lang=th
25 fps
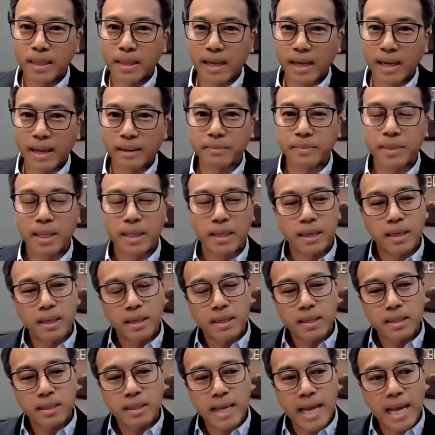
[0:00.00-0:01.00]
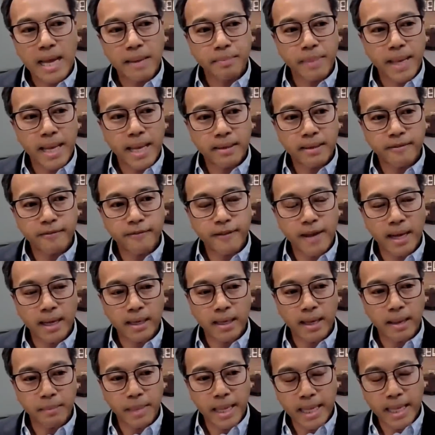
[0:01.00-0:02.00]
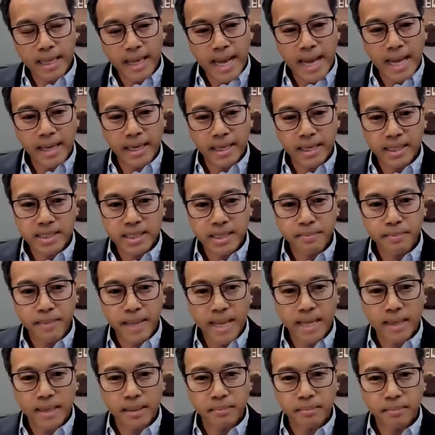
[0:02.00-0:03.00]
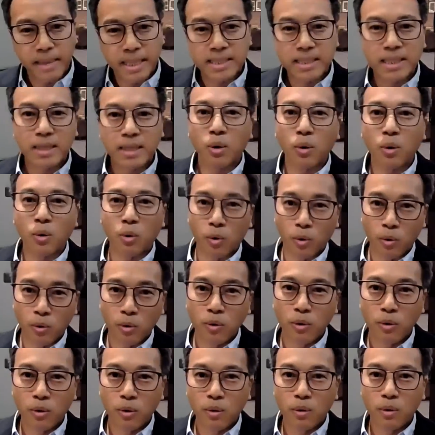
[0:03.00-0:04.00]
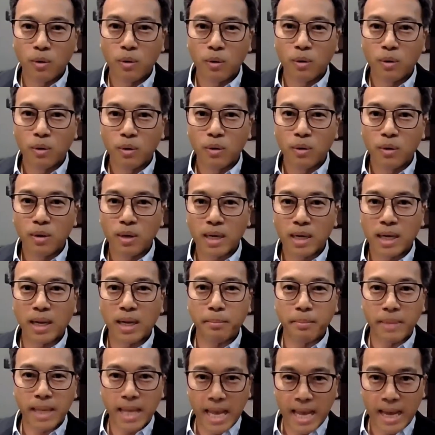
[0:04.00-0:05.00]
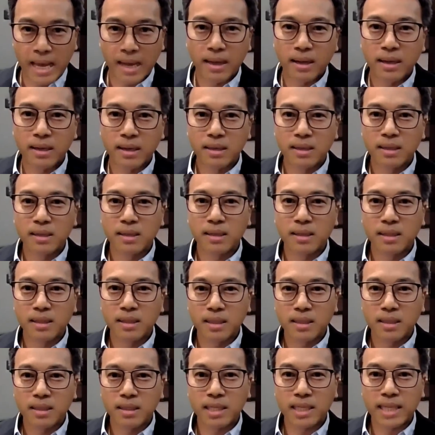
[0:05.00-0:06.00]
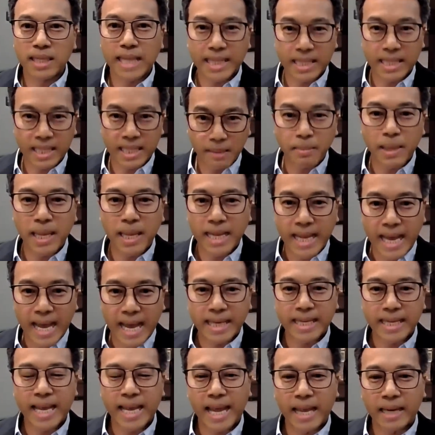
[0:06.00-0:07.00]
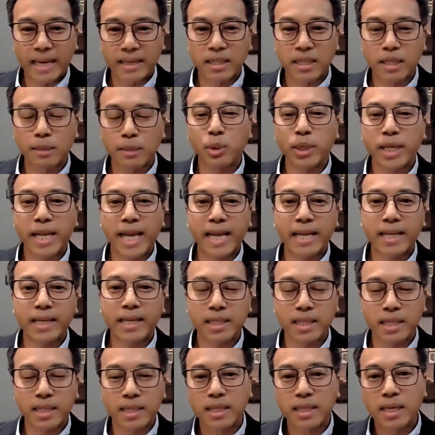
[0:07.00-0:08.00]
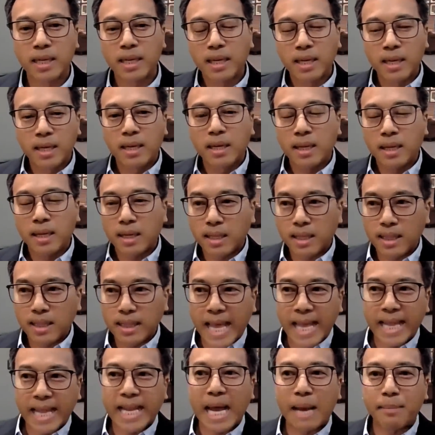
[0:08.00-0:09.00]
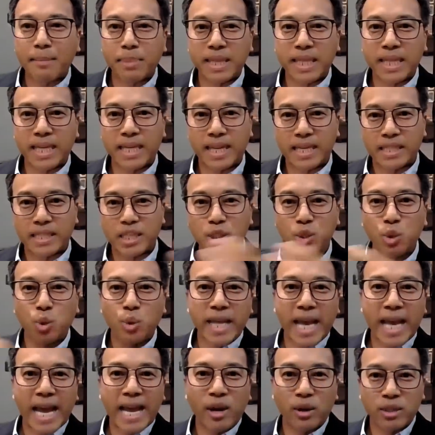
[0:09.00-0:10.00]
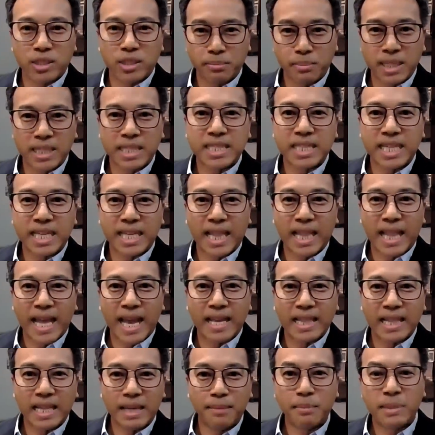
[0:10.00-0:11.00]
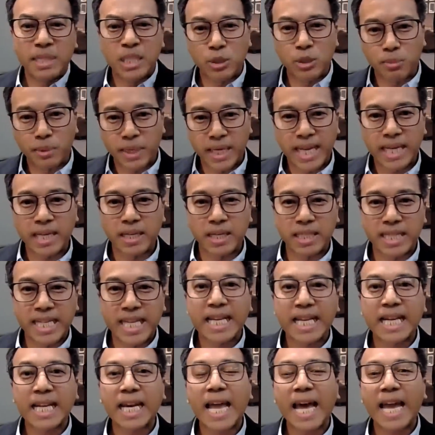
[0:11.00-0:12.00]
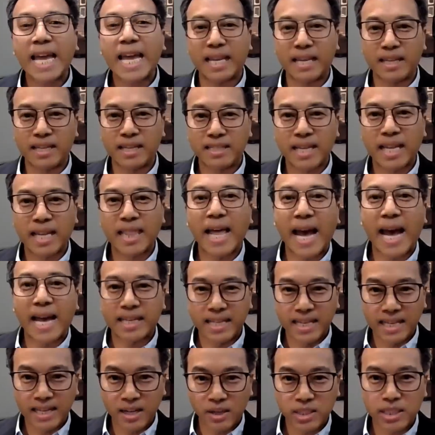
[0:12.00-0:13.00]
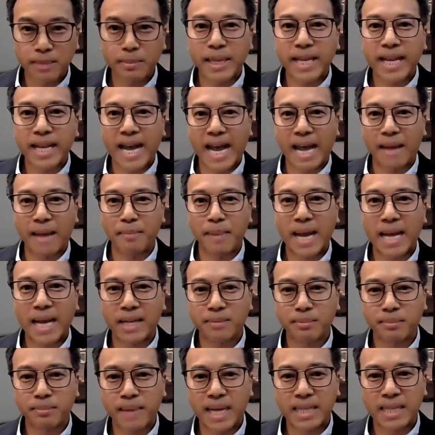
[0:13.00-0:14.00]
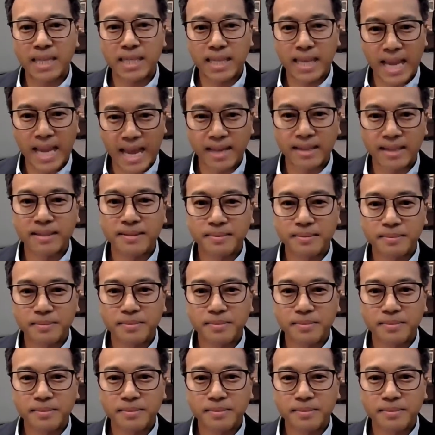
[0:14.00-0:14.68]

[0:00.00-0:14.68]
นะครับถ้าเป็นฝั่งอเมริกาก็จะเป็นเม็กซิโกโคลัมเบียก็คือลาตินอเมริกาแทนคือพูดง่ายก็คือแหล่งการผลิตอาจจะถูกย้ายออกจากเมืองจีนแล้วแล้วมันอยู่ประเทศอื่นที่ใกล้ตลาดที่เขาจะไปขายมากมากขึ้นแล้ว